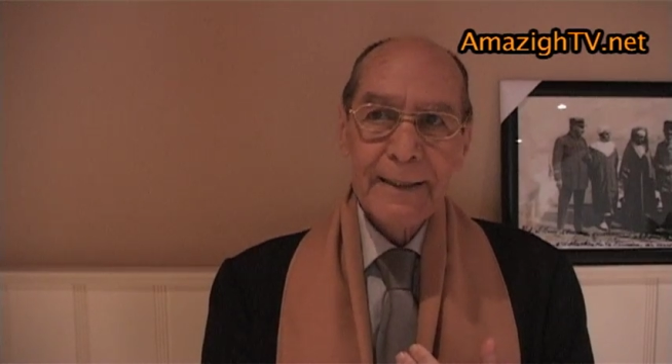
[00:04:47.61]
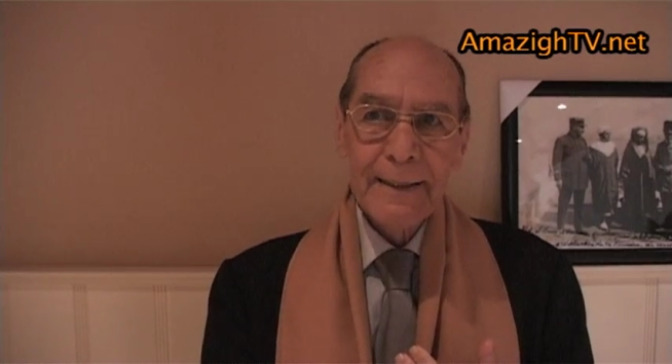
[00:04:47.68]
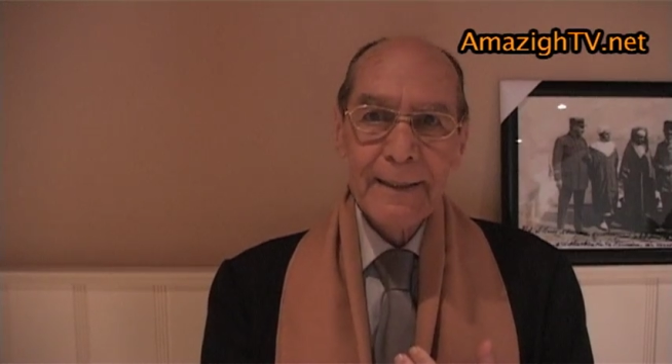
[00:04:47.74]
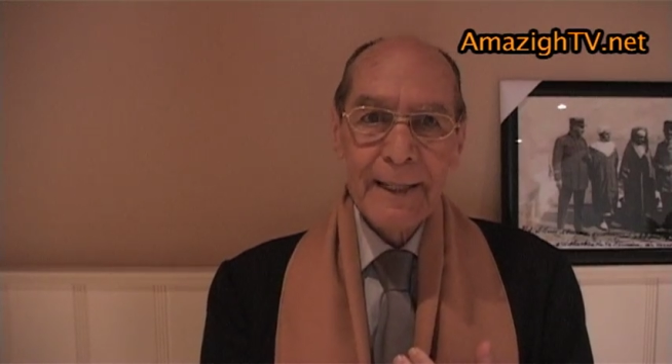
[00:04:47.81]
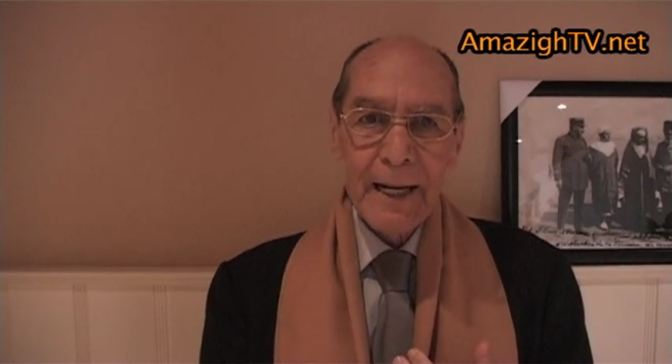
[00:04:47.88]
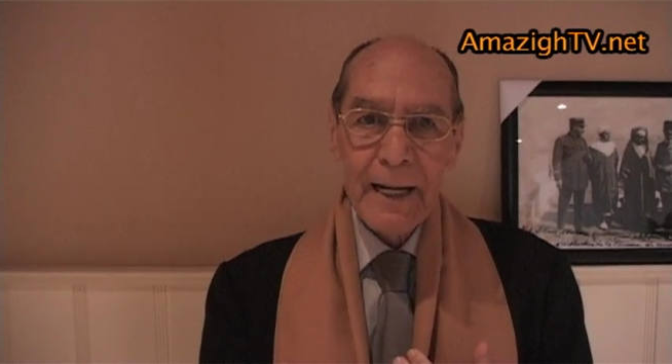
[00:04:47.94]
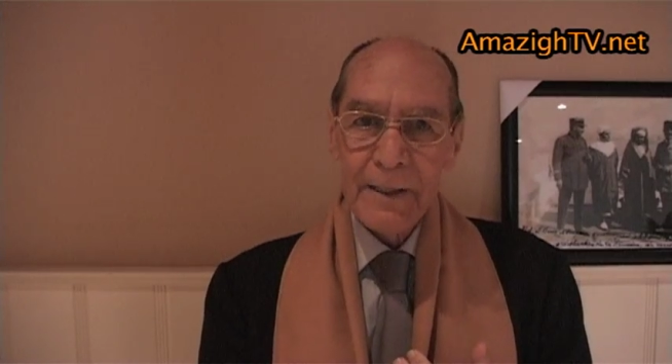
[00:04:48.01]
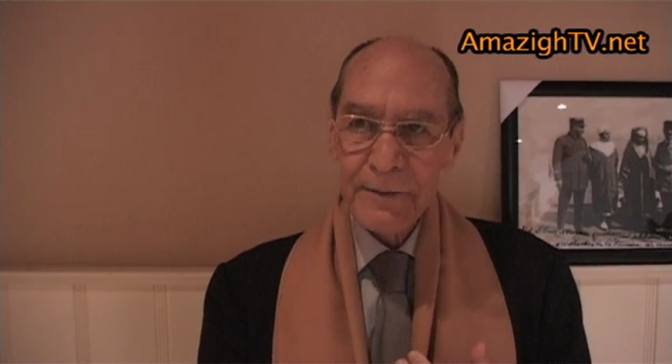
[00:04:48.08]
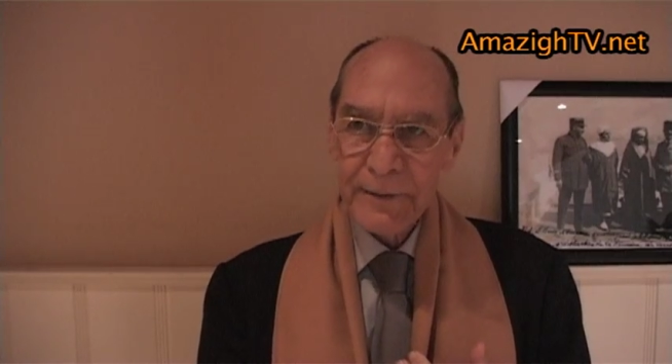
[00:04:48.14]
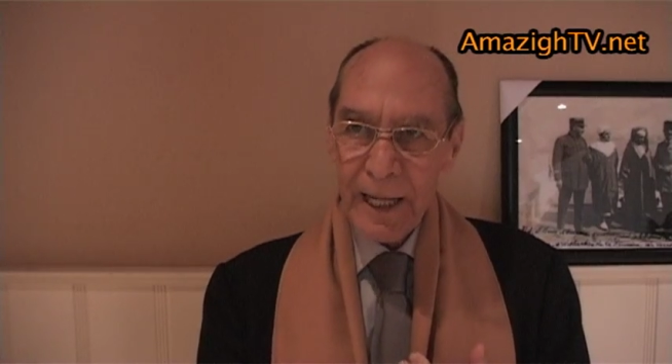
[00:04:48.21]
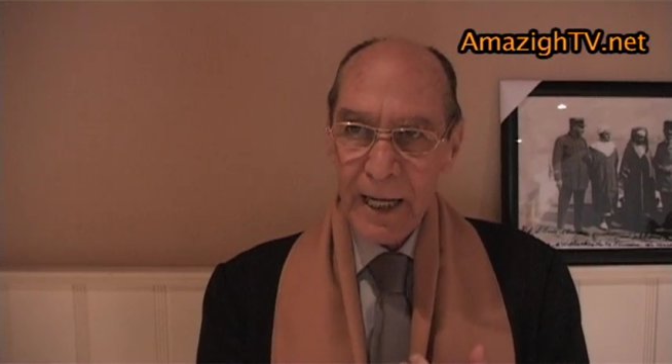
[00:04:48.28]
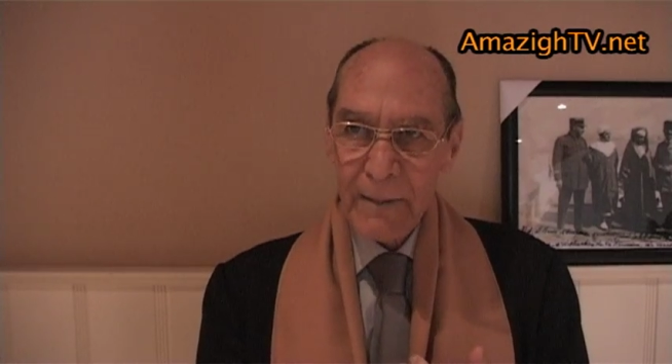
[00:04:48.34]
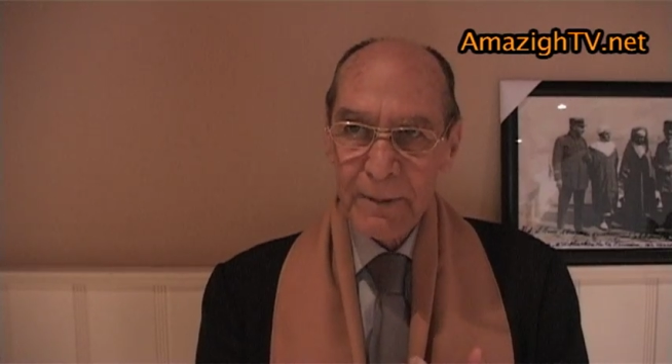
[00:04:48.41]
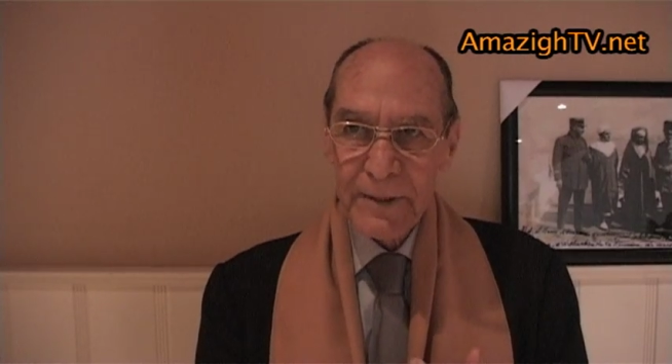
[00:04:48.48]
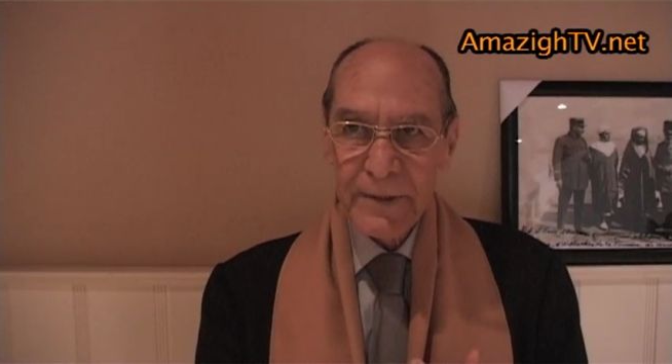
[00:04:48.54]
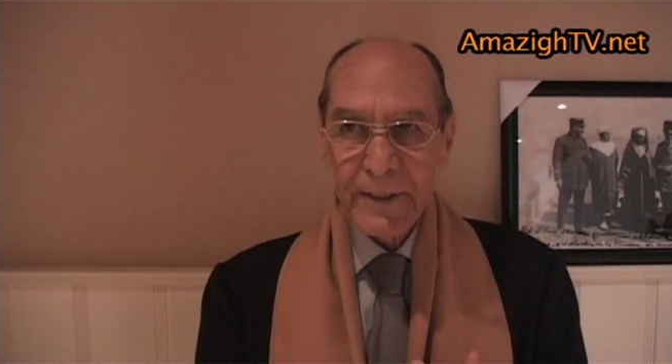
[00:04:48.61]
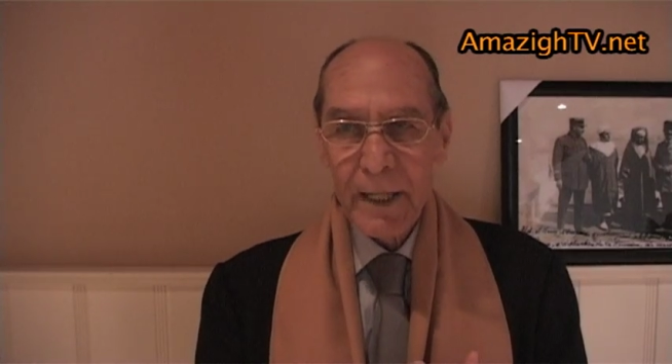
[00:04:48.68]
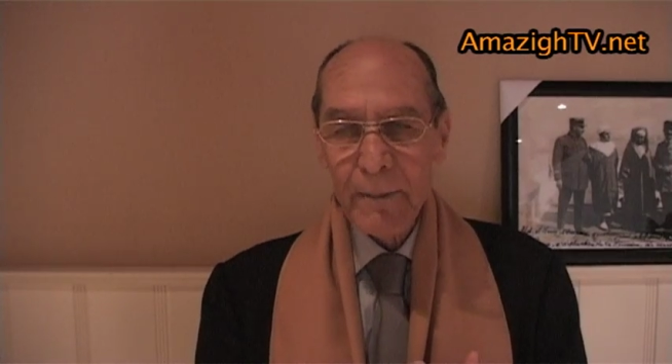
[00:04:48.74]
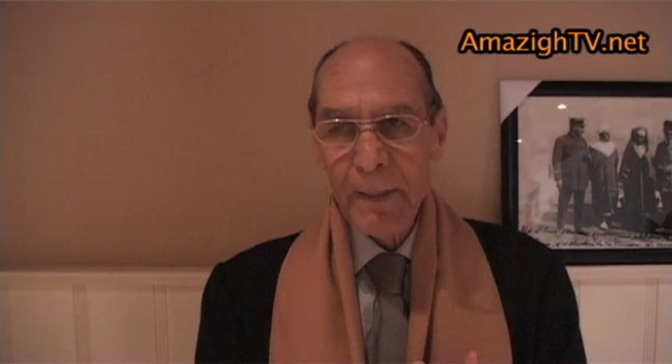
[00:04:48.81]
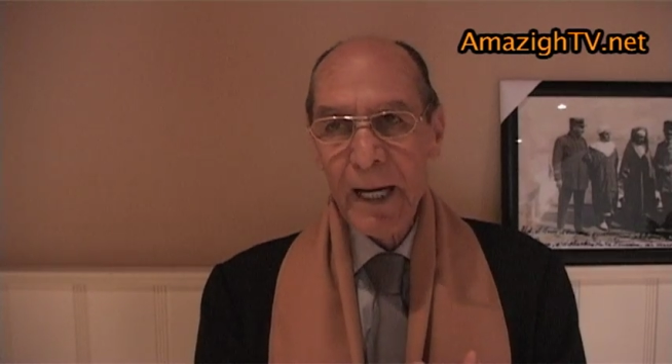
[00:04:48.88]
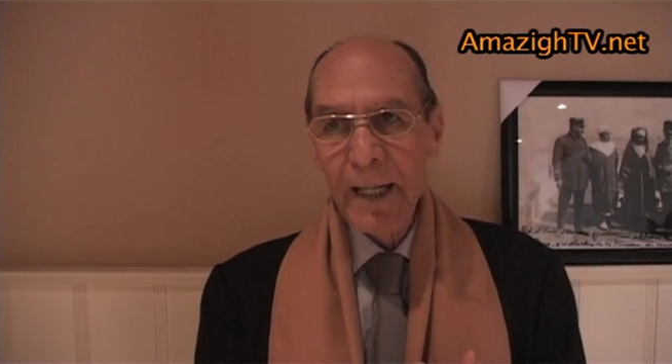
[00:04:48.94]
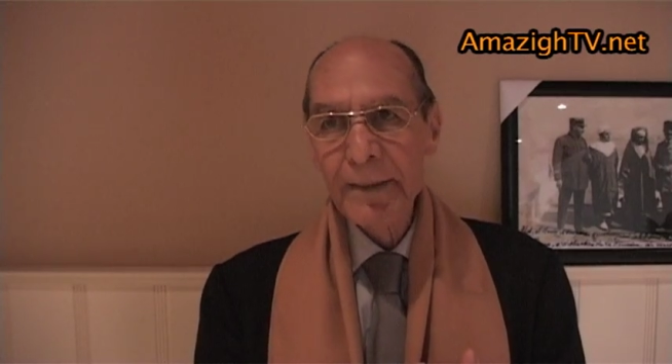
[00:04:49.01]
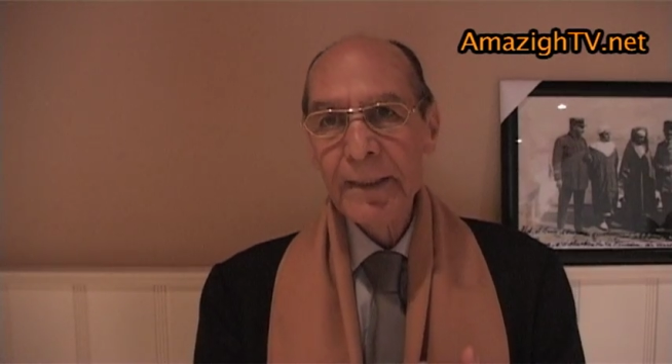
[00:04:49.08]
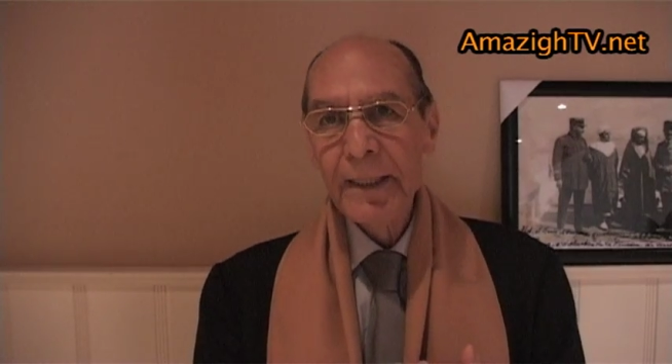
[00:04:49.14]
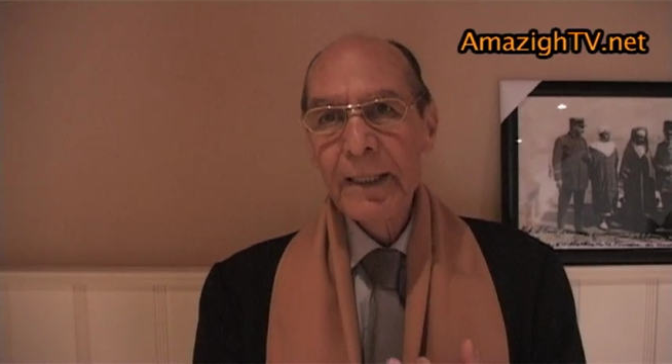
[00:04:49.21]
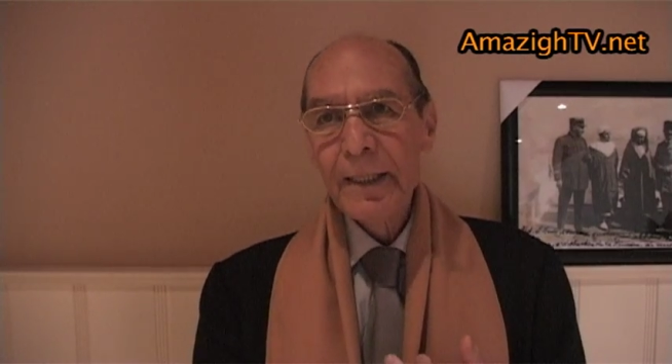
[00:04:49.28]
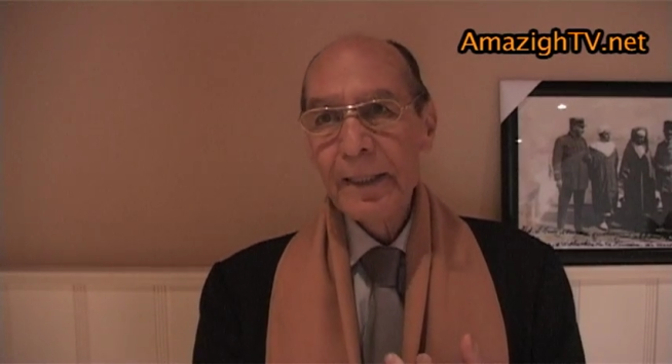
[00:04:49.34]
آه، أصحاب الاستعمار